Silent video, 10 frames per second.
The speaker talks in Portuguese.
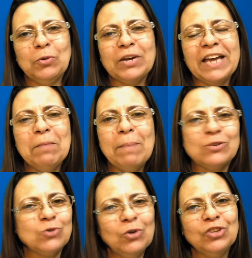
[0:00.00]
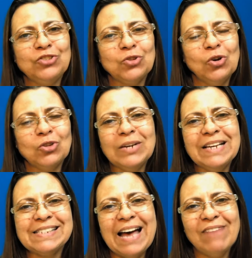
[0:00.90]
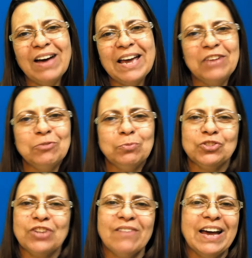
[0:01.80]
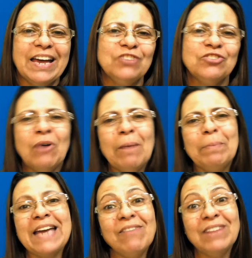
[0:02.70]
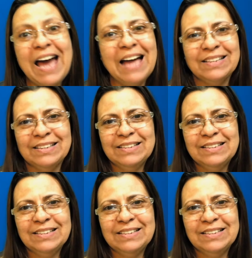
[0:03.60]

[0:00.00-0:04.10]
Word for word: porque ele passou a noite toda, lançava a rede, puxava a rede e não apanhava nada.